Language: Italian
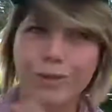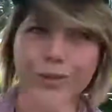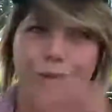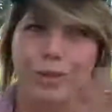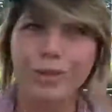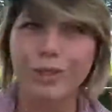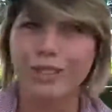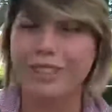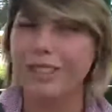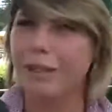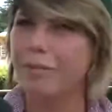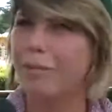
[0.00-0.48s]

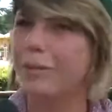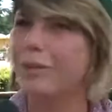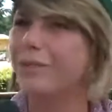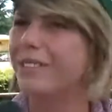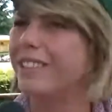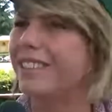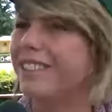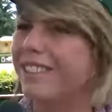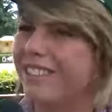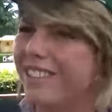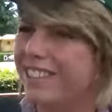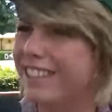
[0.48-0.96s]
tutti i
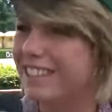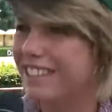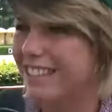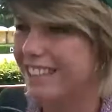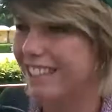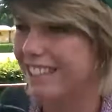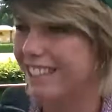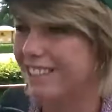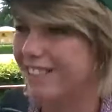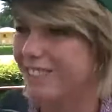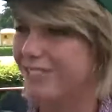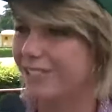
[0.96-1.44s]
punti di
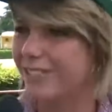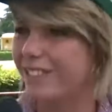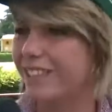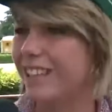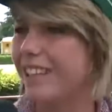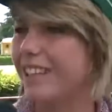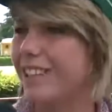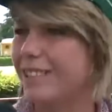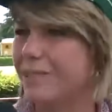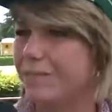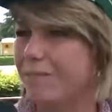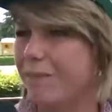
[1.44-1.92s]
vista,
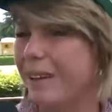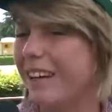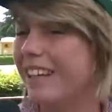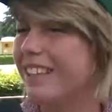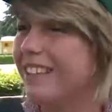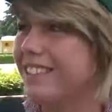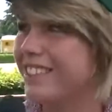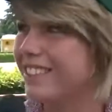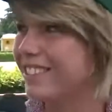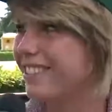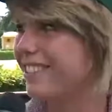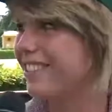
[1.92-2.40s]
tutti gli
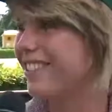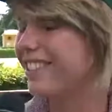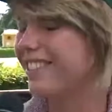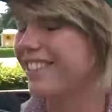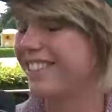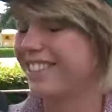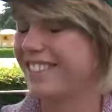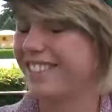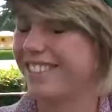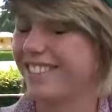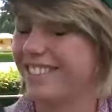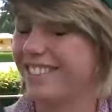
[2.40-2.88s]
aspetti, sì sì.